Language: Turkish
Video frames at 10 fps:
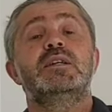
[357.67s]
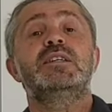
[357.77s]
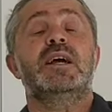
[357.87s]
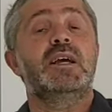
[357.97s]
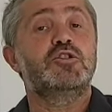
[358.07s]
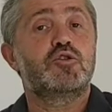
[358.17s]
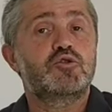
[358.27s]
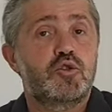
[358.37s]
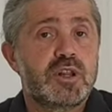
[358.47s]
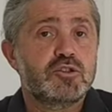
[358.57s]
yine en
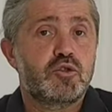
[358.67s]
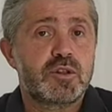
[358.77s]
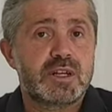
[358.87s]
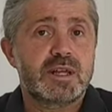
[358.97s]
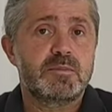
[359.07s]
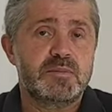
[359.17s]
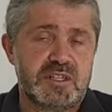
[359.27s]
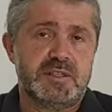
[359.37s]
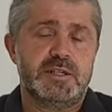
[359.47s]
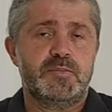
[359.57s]
çok sorulan sorulardan
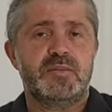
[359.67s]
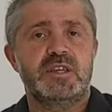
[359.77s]
birisi.